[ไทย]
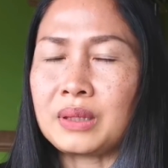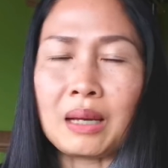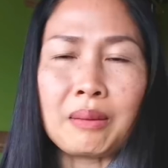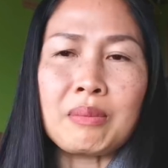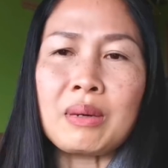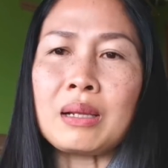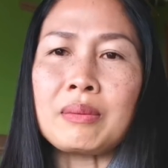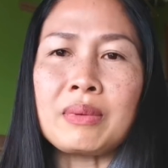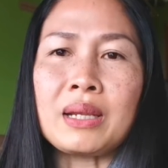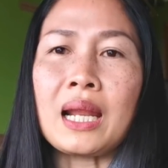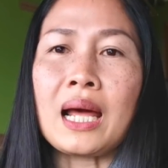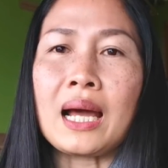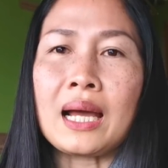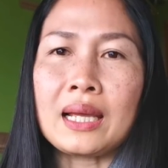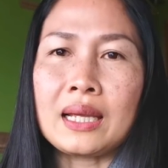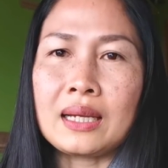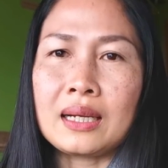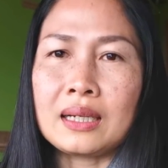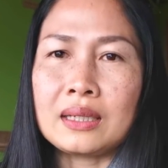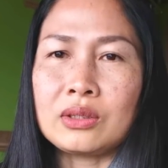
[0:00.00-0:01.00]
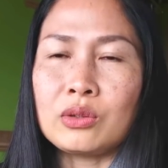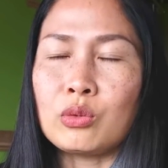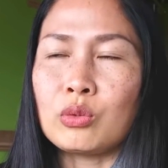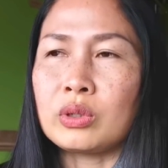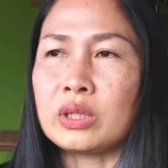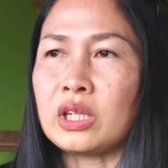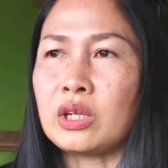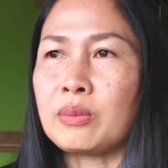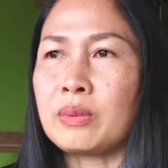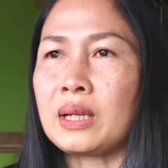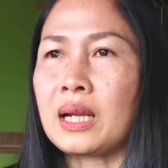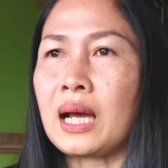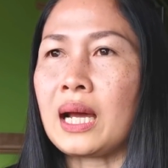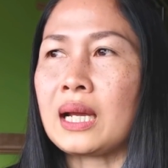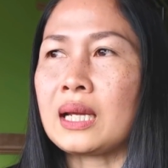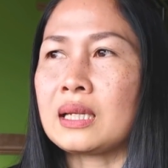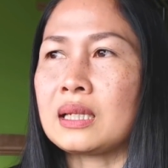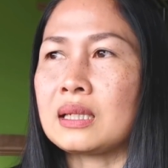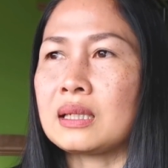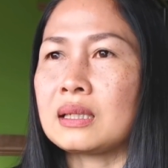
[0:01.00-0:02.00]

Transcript: ทำอะไรไม่ได้ะค่ะอยู่คนเดียวไม่ได้